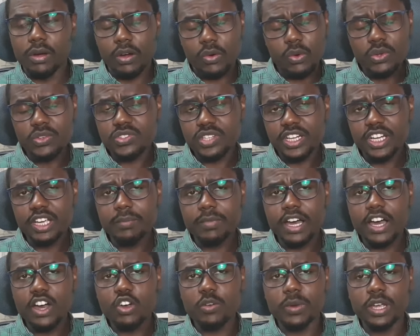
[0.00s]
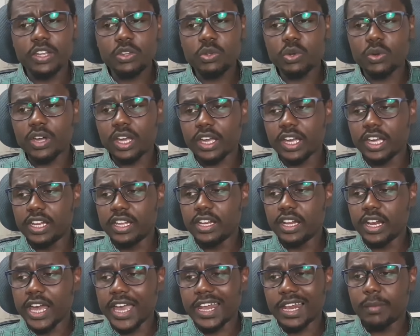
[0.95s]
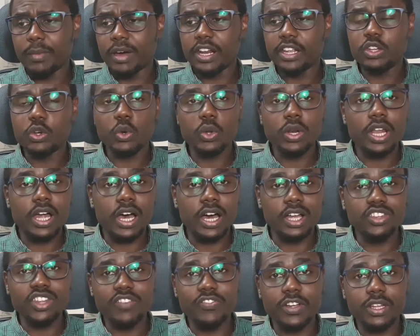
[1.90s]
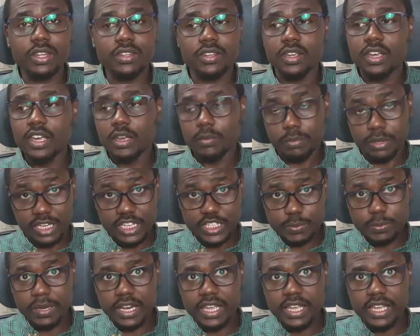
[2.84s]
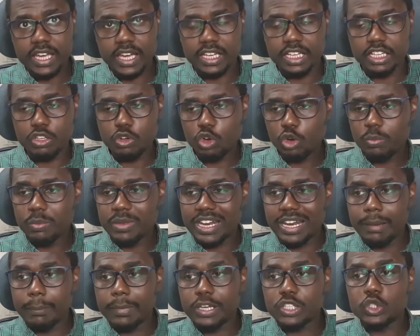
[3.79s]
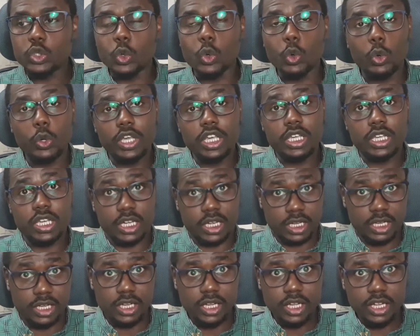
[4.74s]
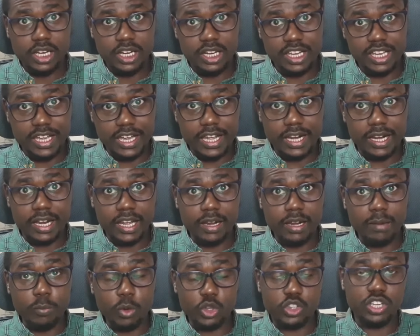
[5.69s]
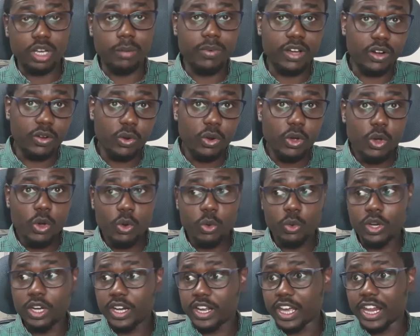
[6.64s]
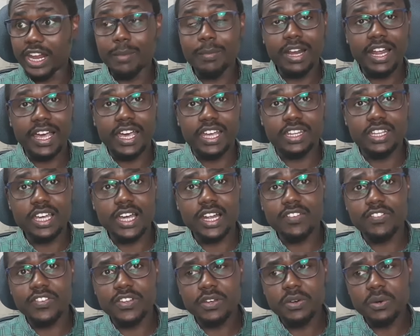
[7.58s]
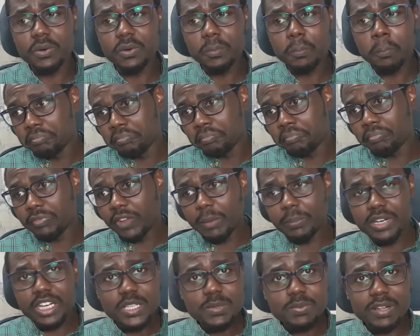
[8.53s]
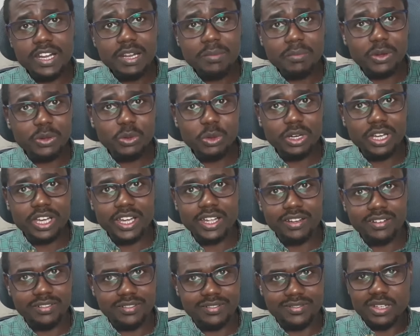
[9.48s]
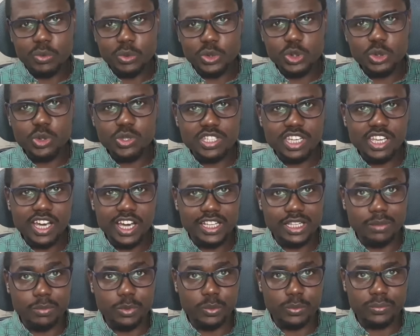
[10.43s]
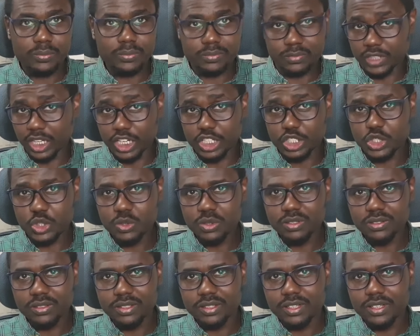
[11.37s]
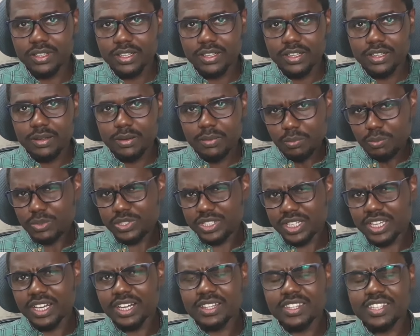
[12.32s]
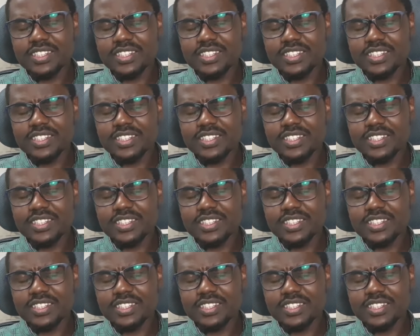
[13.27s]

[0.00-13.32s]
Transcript: أكون صريح معاكم يعني أنتم قايلين الهيلماني دي كلها أضافت بالنسبة لي يعني نوع من المشروعية للمؤتمر وللكلام اللي حيتقال فيه بالنسبة لي الموضوع كان وجوده زي عدمه لشنو؟ مذكرين